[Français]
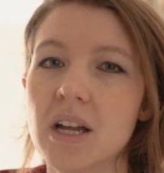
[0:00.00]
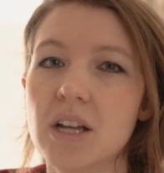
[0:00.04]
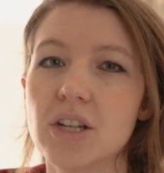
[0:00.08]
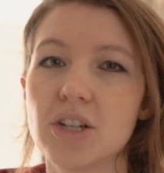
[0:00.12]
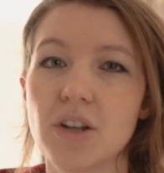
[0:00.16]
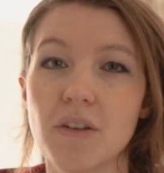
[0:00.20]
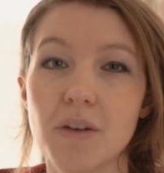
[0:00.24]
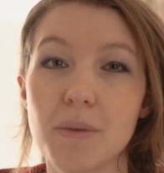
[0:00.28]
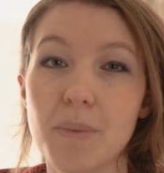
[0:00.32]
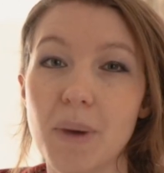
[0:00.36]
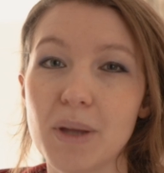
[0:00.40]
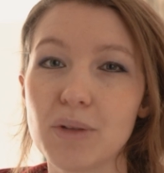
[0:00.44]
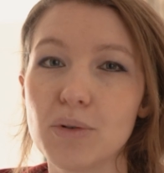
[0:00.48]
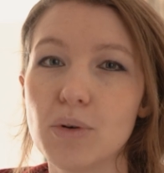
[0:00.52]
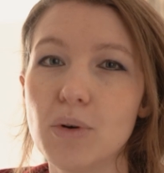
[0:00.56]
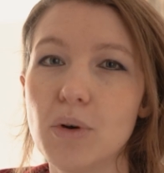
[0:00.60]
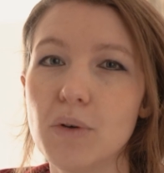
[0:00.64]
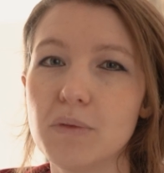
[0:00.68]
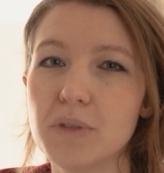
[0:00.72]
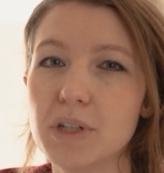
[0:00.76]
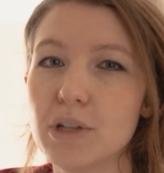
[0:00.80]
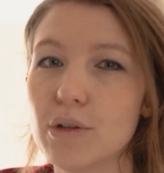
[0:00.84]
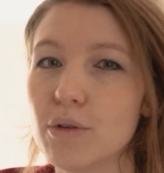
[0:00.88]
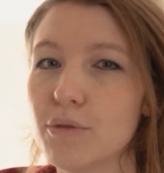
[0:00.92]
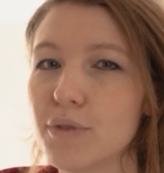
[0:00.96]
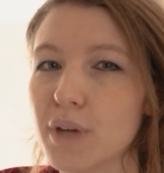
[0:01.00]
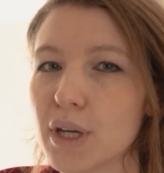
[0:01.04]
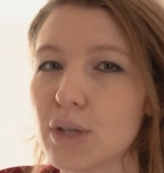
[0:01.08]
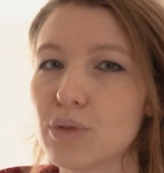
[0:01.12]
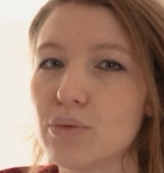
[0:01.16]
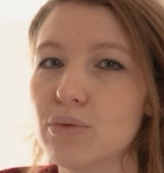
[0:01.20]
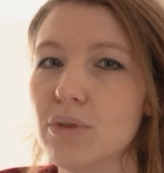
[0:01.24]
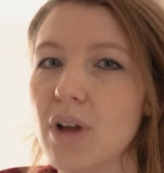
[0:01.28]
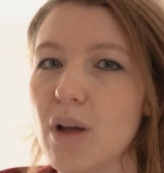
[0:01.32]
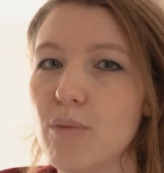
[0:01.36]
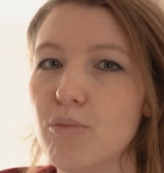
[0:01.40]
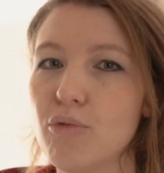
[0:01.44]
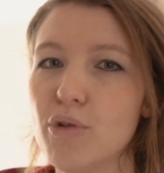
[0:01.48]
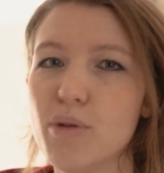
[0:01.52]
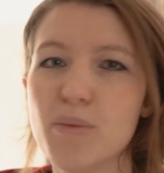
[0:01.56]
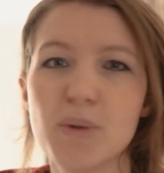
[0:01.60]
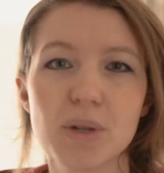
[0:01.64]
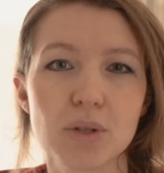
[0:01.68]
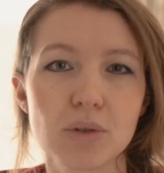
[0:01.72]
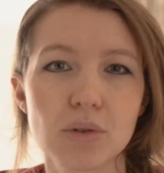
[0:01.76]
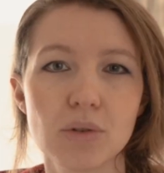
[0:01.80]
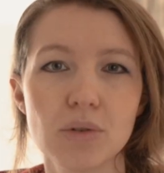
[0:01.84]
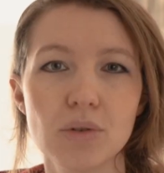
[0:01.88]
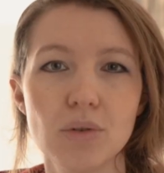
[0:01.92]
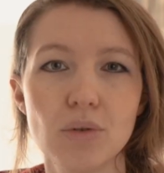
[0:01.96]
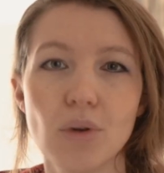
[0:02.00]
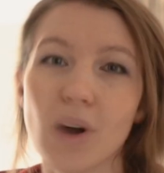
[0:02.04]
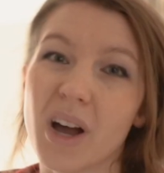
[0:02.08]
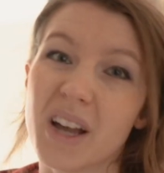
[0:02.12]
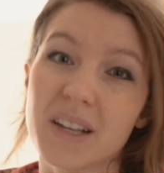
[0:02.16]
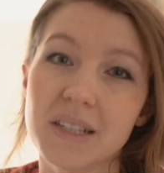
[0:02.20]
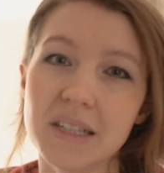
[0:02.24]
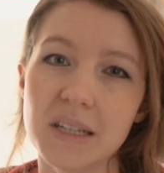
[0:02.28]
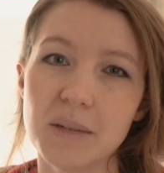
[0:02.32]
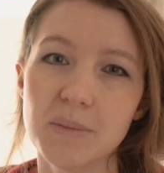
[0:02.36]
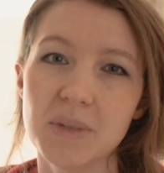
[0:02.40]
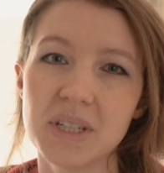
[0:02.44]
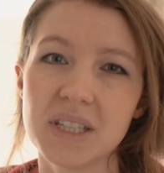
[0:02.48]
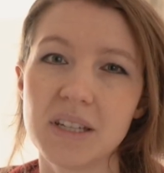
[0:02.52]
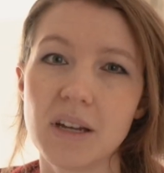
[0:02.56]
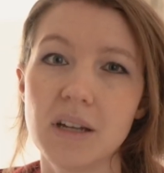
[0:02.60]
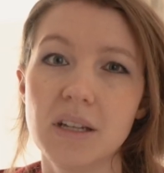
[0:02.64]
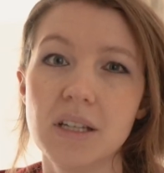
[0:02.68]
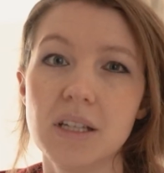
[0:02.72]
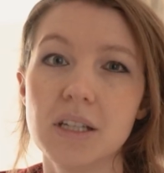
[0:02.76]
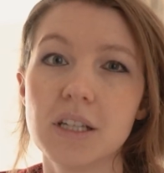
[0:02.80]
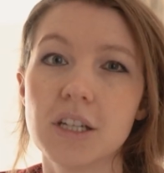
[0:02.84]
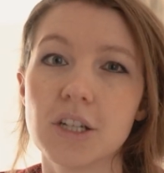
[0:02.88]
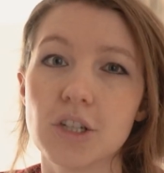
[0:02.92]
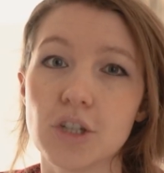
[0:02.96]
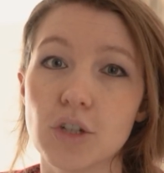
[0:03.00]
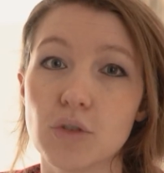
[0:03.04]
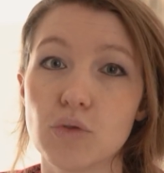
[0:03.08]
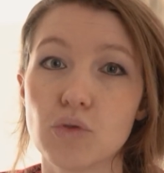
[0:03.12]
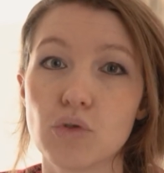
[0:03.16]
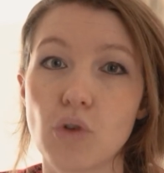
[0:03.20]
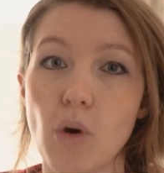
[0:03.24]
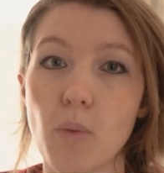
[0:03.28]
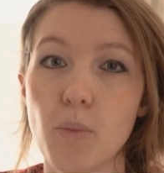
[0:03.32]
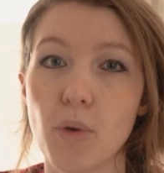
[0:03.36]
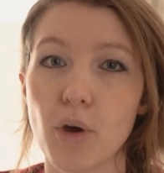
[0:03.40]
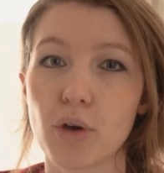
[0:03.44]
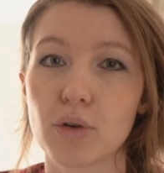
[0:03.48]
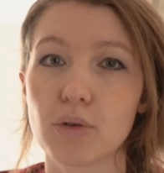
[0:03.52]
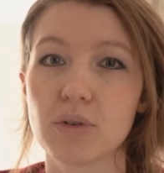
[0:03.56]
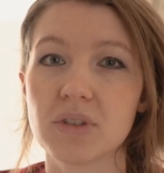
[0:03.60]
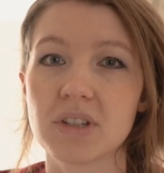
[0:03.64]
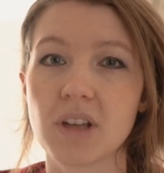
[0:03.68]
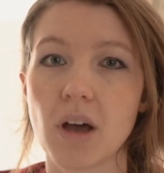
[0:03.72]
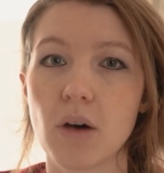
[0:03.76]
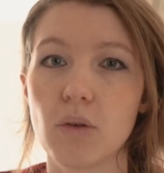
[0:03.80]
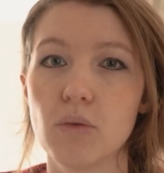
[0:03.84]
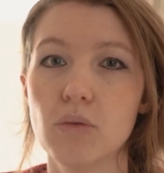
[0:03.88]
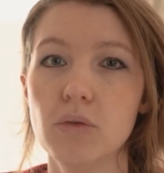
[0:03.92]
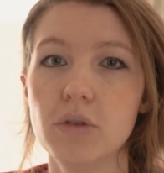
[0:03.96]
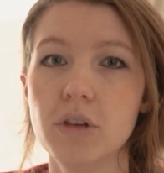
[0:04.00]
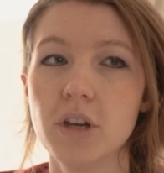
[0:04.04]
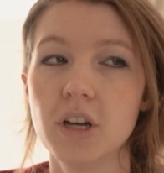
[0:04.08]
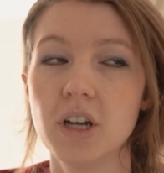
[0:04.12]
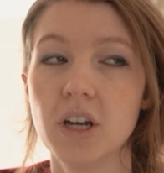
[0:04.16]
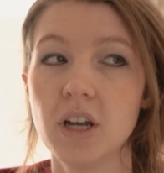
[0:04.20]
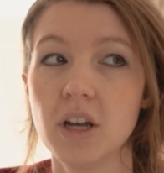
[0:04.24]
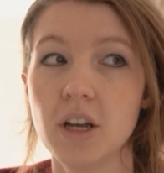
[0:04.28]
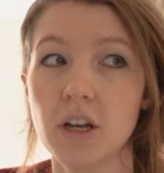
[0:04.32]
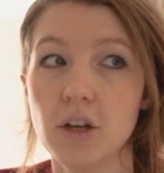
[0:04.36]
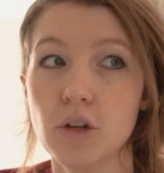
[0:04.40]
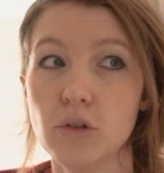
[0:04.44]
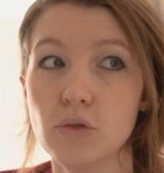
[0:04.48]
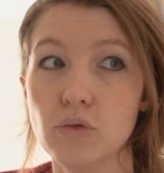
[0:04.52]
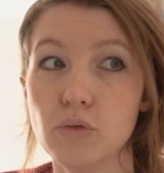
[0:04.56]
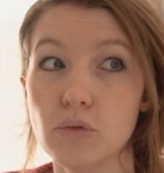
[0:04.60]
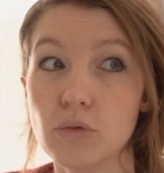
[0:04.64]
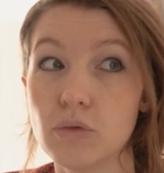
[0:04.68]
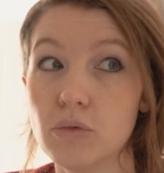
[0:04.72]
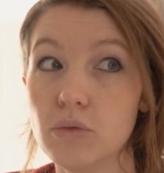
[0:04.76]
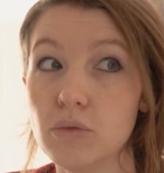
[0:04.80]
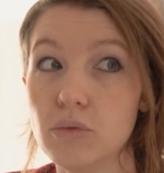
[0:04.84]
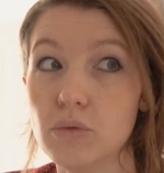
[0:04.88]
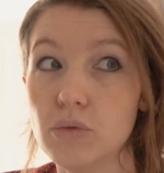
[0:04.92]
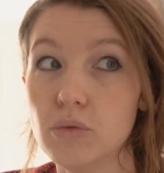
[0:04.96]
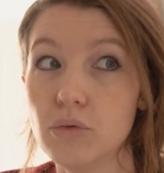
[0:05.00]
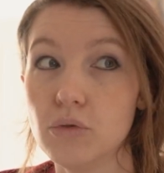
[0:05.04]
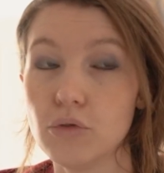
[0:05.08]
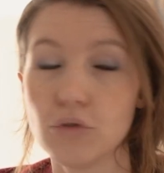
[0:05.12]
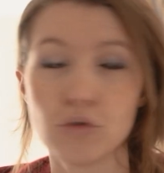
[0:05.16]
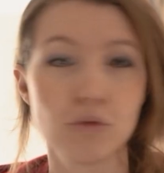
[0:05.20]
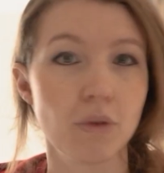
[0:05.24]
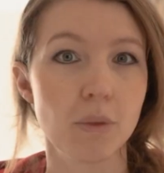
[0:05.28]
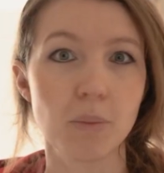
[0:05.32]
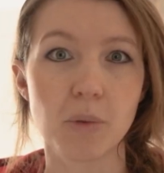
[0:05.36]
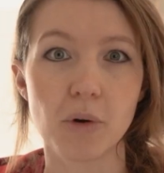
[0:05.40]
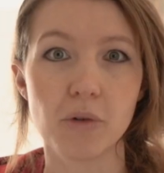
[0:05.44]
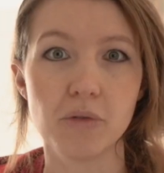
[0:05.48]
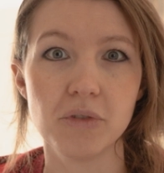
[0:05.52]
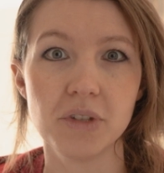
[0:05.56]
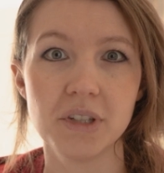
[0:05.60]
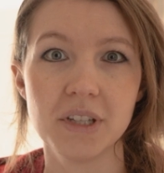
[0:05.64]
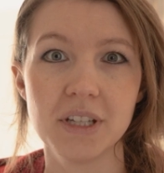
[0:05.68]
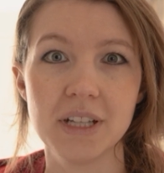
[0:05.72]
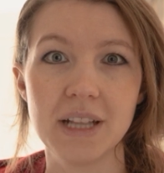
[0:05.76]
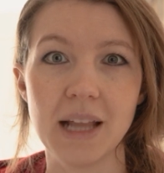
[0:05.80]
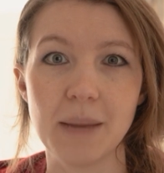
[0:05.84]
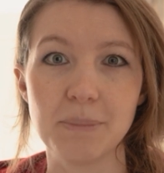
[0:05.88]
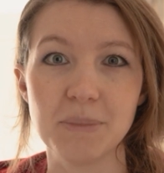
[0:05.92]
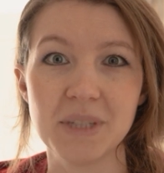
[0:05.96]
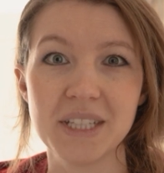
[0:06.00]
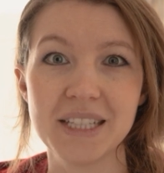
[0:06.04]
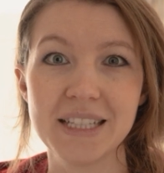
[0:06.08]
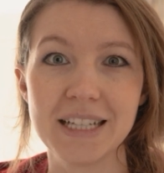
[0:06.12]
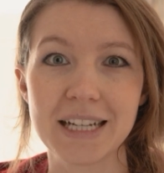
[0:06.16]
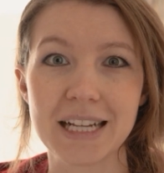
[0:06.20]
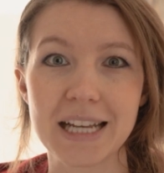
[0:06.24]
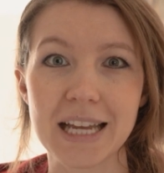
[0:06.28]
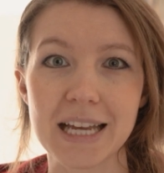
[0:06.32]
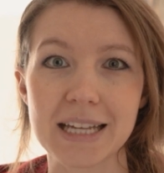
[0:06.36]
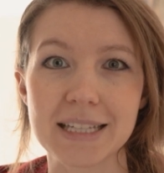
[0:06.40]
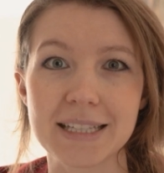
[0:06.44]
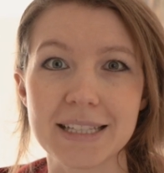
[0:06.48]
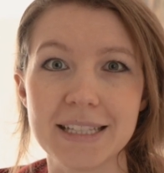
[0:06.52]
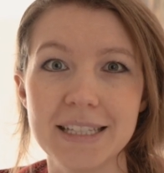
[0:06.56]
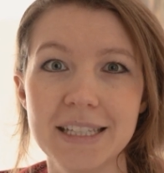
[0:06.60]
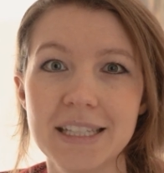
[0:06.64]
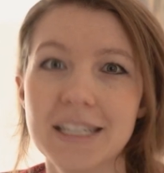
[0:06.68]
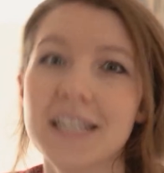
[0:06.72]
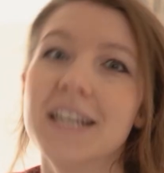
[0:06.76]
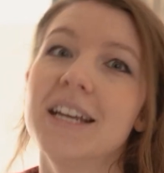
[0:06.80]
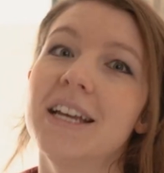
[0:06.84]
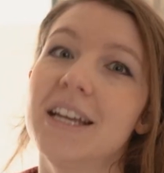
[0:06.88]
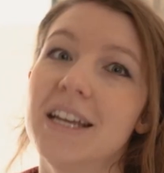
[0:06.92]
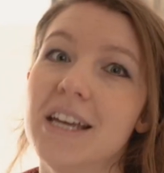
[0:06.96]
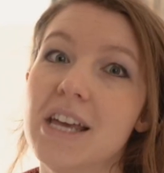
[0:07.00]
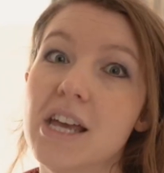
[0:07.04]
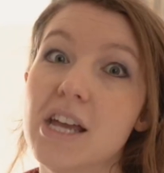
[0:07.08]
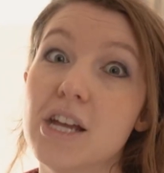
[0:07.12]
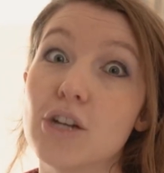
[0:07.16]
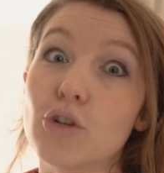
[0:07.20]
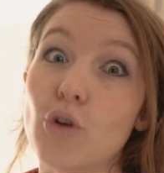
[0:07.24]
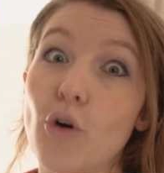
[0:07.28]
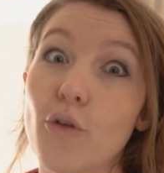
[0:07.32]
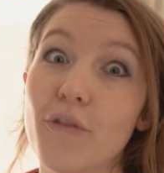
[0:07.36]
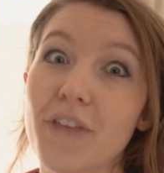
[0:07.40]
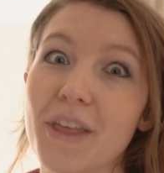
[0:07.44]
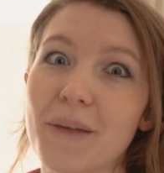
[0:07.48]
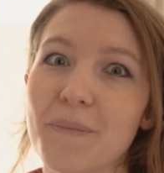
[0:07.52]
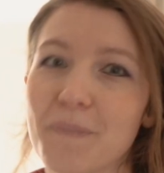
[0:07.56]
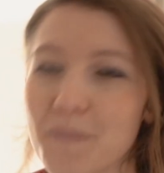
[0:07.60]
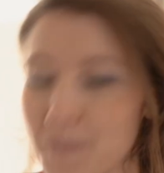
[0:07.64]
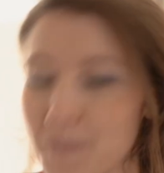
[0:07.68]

J'avais pas trop envie de le faire sous la pluie parce que le rail c'est métallique et j'ai toujours peur que ça rouille. Du coup, je vais profiter de la petite éclaircie et je reviens.